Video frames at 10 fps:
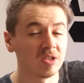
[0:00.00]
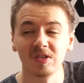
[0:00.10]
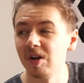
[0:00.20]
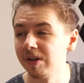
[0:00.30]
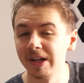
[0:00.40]

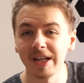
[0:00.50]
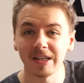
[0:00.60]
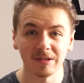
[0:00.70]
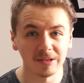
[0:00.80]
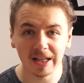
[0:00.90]

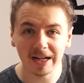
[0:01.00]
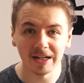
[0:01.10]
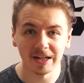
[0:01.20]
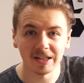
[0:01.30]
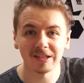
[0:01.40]
Sonnenlicht und
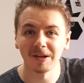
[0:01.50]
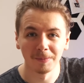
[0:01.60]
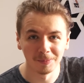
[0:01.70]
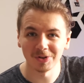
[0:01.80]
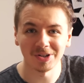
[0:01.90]
Deckenlicht
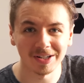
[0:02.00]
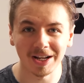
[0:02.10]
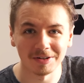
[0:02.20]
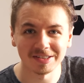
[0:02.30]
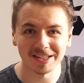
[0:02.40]
muss
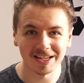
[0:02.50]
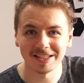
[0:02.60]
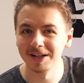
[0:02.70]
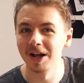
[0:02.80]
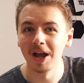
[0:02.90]
heute
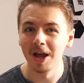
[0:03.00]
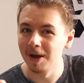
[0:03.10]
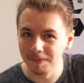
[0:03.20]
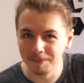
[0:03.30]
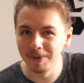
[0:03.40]
ausreichen.
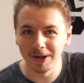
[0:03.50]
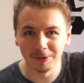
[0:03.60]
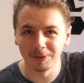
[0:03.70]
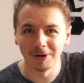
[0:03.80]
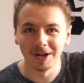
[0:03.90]

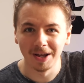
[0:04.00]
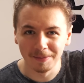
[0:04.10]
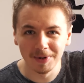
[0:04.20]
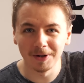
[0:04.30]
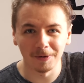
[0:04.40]
Billo,
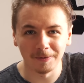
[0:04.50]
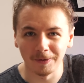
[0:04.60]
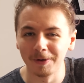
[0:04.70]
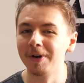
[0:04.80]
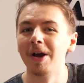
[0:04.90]

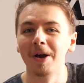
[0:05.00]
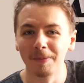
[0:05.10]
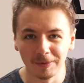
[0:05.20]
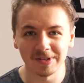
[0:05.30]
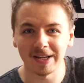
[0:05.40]
Mikrofon
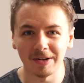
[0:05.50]
muss